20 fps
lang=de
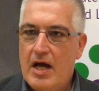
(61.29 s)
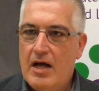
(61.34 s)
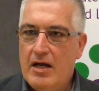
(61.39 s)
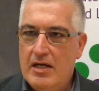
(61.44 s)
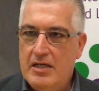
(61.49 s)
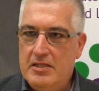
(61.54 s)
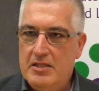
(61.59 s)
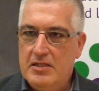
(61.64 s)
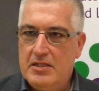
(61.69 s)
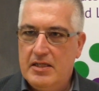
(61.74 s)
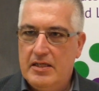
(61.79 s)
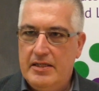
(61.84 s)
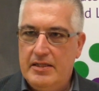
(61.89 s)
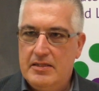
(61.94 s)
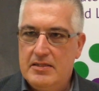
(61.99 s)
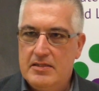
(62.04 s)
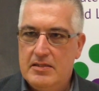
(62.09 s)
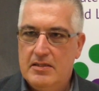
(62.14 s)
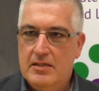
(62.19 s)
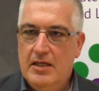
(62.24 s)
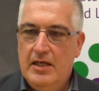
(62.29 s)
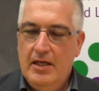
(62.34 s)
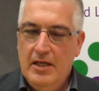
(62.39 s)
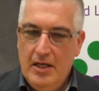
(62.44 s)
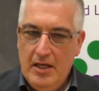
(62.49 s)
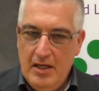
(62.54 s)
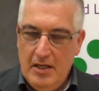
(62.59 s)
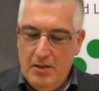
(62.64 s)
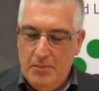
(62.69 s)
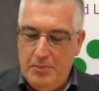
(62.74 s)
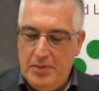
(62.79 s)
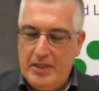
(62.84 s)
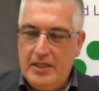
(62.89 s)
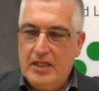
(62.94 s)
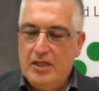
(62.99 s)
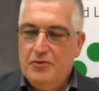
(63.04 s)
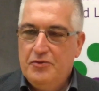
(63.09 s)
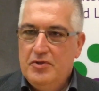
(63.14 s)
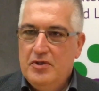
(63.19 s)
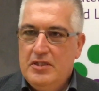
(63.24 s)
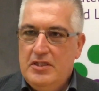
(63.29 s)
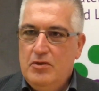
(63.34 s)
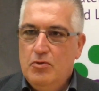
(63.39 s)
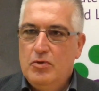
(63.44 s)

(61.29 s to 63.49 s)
Nachhaltigkeitsbegriffe,